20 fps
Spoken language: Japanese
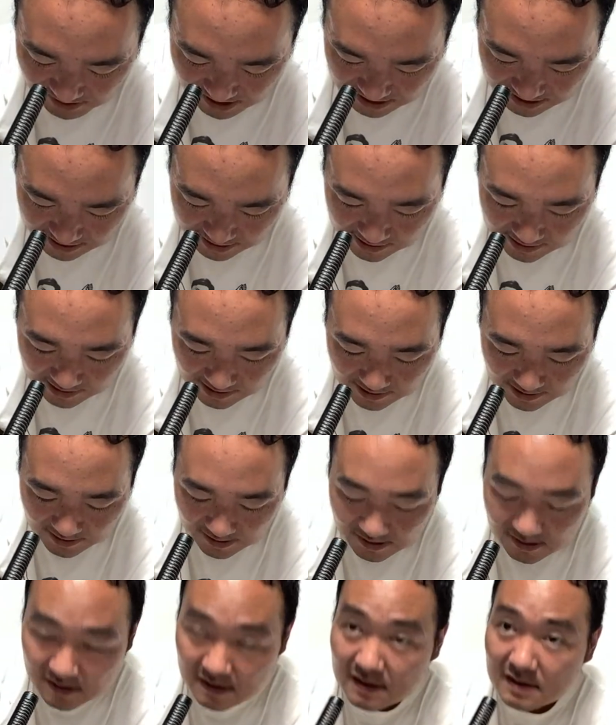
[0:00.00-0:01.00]
す、
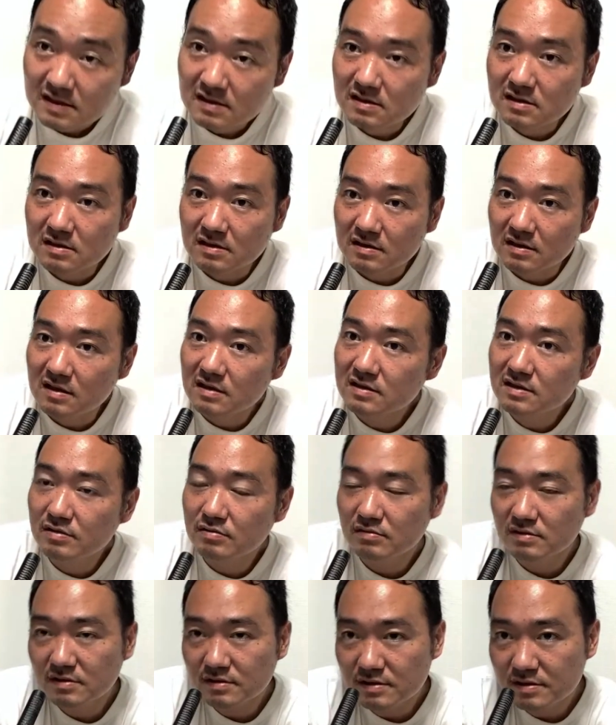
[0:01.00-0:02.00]
えー、そ
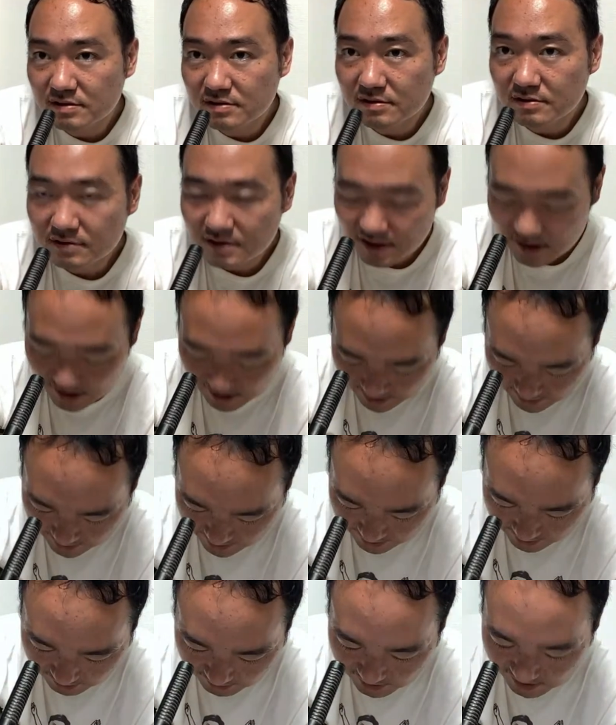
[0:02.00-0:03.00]
ういう状況でね、
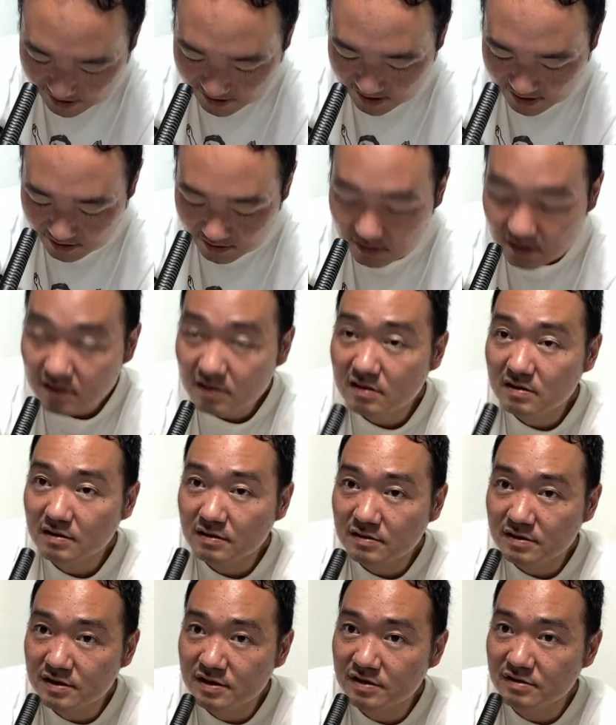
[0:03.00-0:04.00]
野中さん、うん、
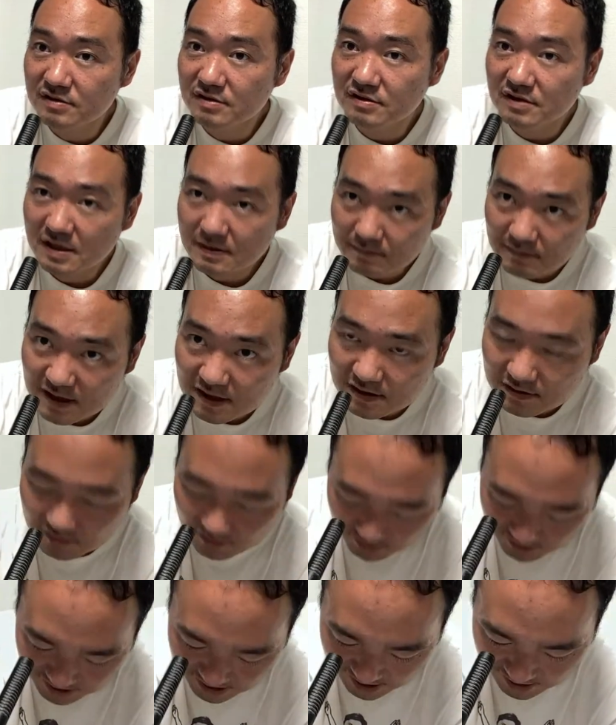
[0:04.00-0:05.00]
19年前にこう
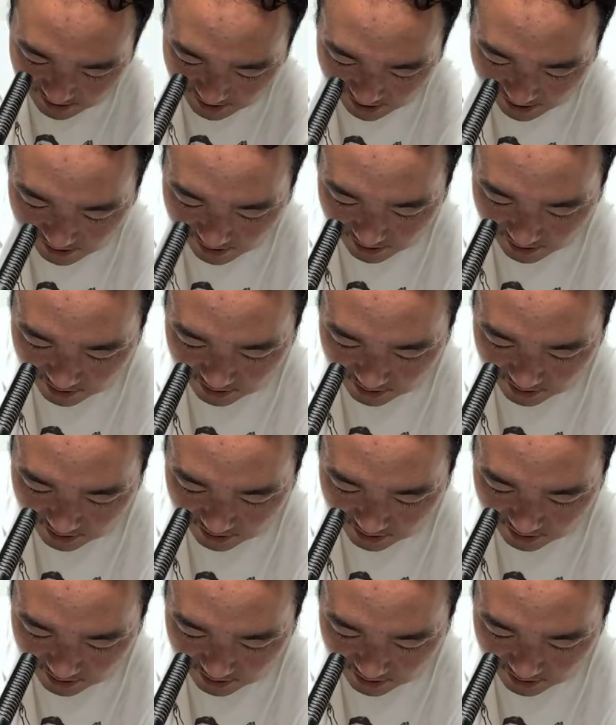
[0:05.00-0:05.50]
おっしゃって